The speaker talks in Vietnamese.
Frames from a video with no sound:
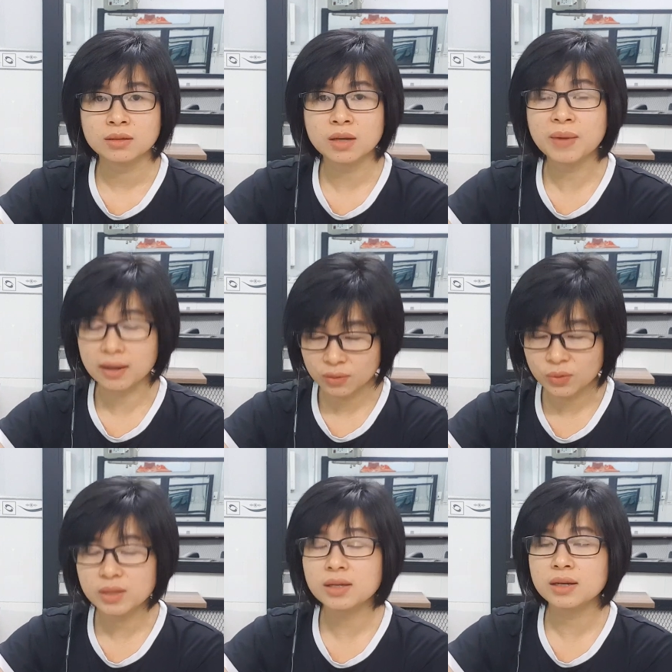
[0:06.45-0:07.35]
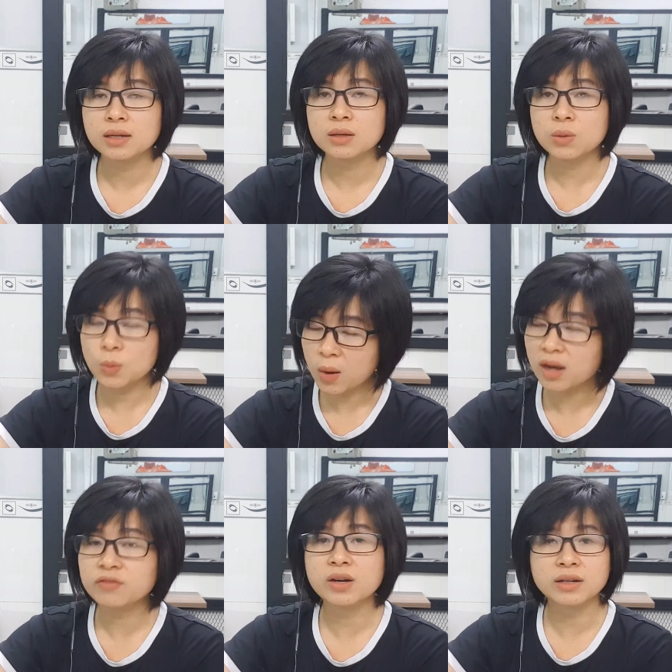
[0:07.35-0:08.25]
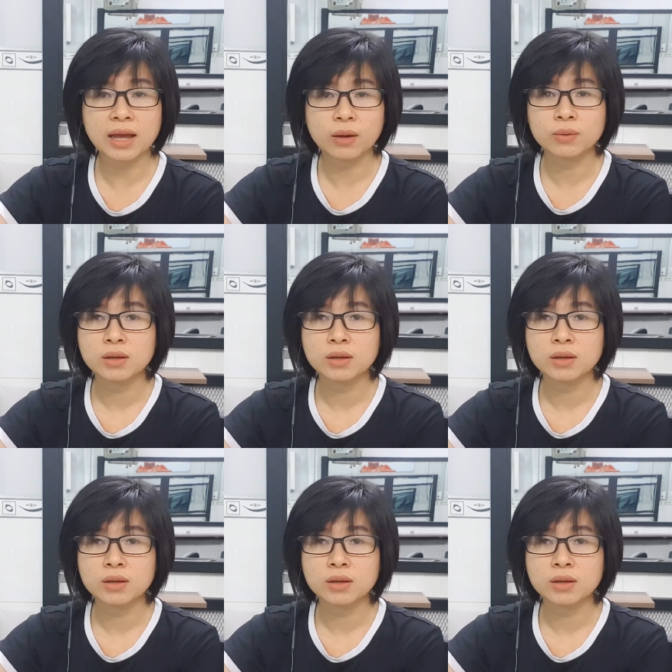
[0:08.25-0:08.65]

Các bạn lưu ý ha, quăng phần nào